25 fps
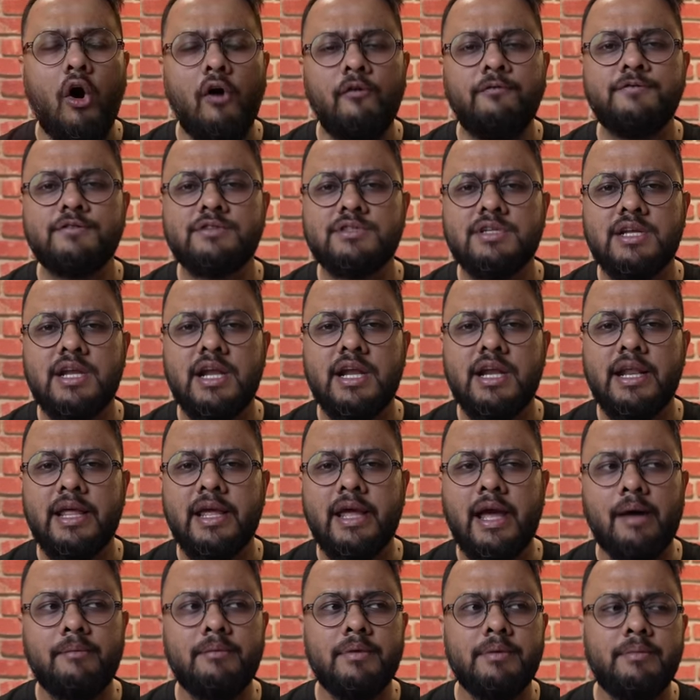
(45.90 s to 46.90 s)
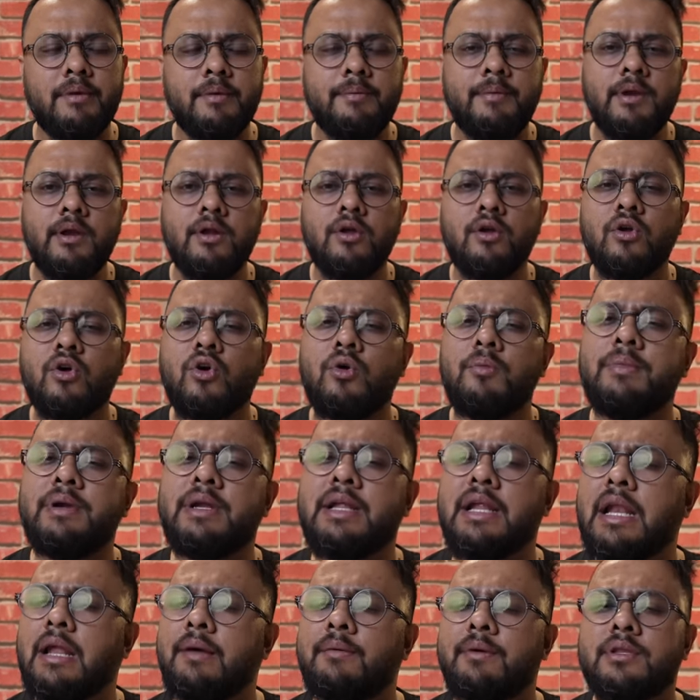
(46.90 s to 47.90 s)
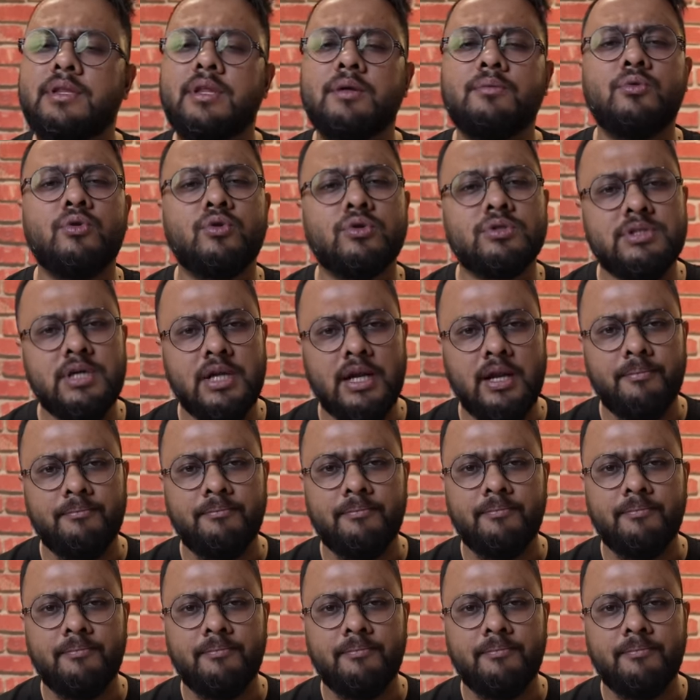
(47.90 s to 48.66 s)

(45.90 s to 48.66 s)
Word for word: অফ স্ক্রিনে আমি বিভিন্ন রকম ডিলেমাতে ভুগছিলাম